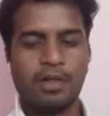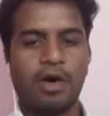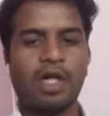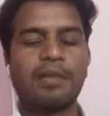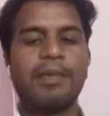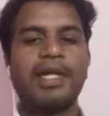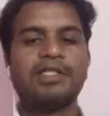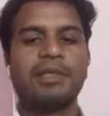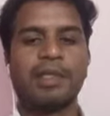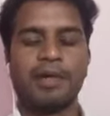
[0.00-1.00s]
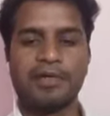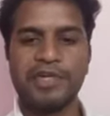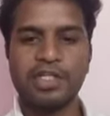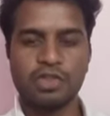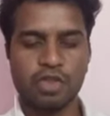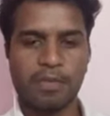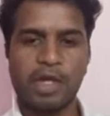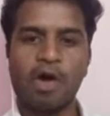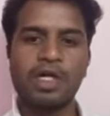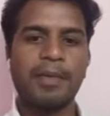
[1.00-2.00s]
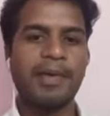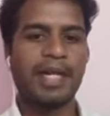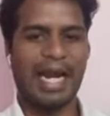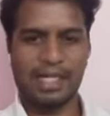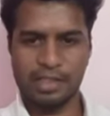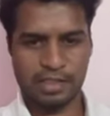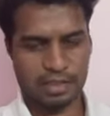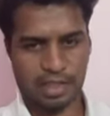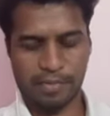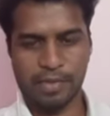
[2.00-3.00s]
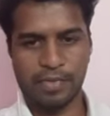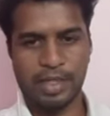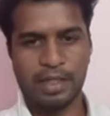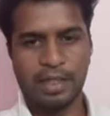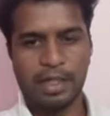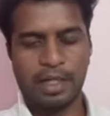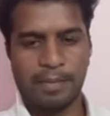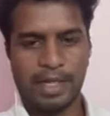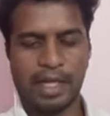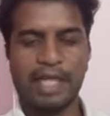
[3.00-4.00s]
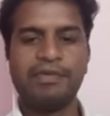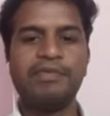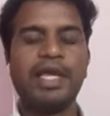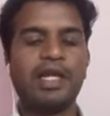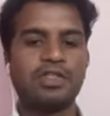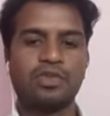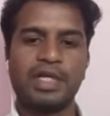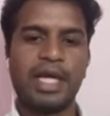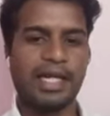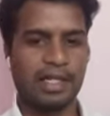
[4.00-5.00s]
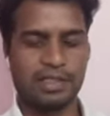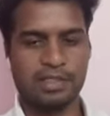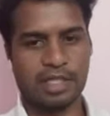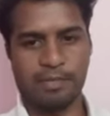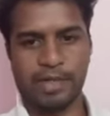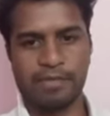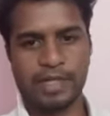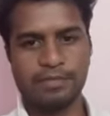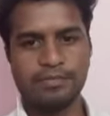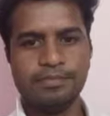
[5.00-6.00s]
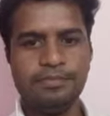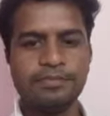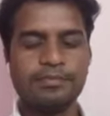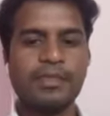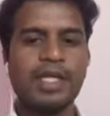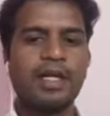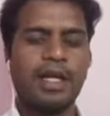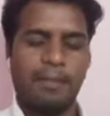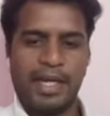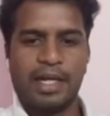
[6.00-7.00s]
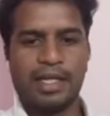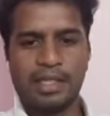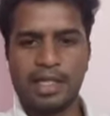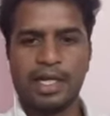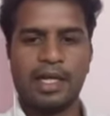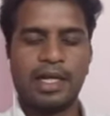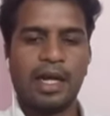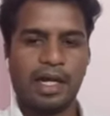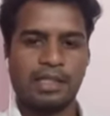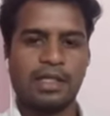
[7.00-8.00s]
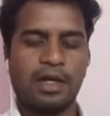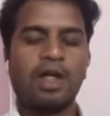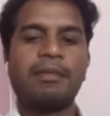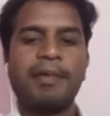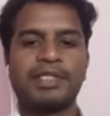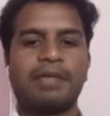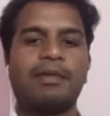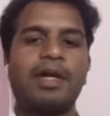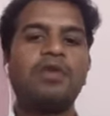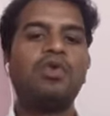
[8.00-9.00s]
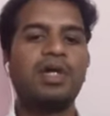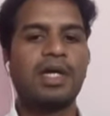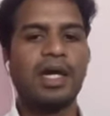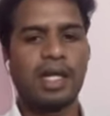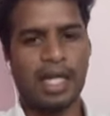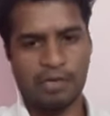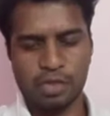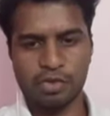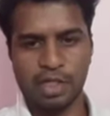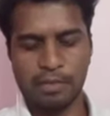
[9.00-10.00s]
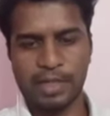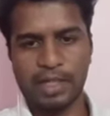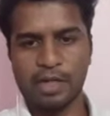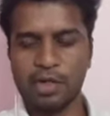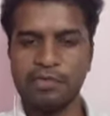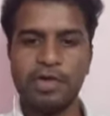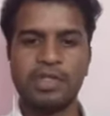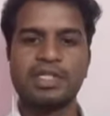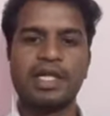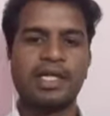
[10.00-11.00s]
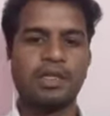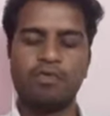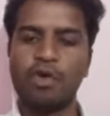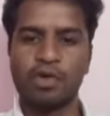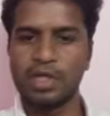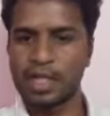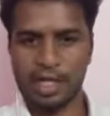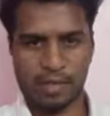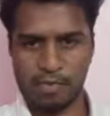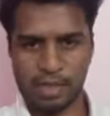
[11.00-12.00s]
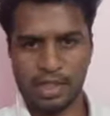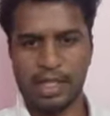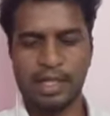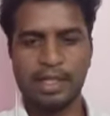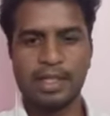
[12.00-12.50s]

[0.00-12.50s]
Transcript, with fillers: ஆட்டோமொபைல் சம்மந்தமான வீடியோஸ்னு சொல்லும்போது ஆட்டோமொபைல் அனாலிசிஸ் நான் பண்ணுவேன் மெயினாக ஹெவி வெஹிக்கிள்ஸ்னுடைய அனாலிசிஸ் நான் பண்ணுவேன் மெயினாக இதில் அந்த ஆட்டோமொபைல் சம்மந்தமான நுணுக்கங்களை நான் வந்து சொல்லியிருப்பேன் என்னோடய வீடியோஸில் இந்த ஃபோட்டோ இதெல்லாம் நான் போடுறதில்ல